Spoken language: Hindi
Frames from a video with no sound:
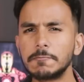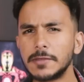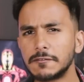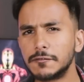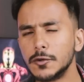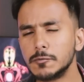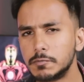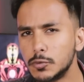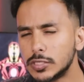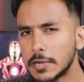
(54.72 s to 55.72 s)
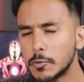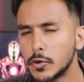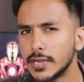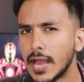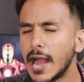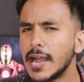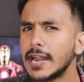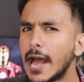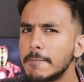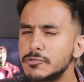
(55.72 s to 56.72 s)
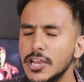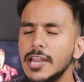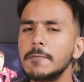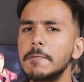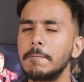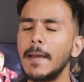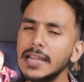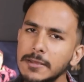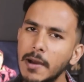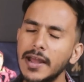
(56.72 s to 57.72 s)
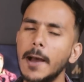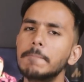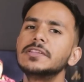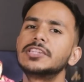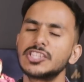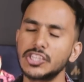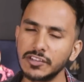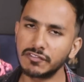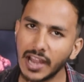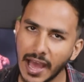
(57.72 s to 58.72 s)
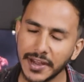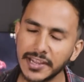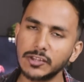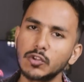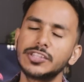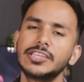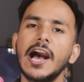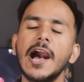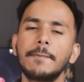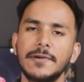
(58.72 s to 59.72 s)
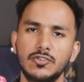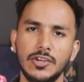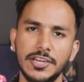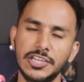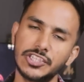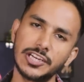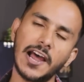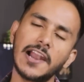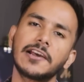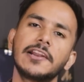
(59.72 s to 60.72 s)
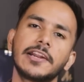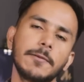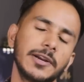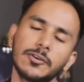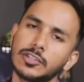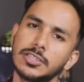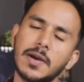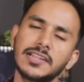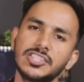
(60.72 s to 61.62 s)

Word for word: तब तक फ़ोन बूट अप हो रहे हैं अगर आप चैनल पे पहली बार अपनी तशरीफ ला रहे हैं तो यहां पर जो है नीचे लाल कलर के बटन को दबा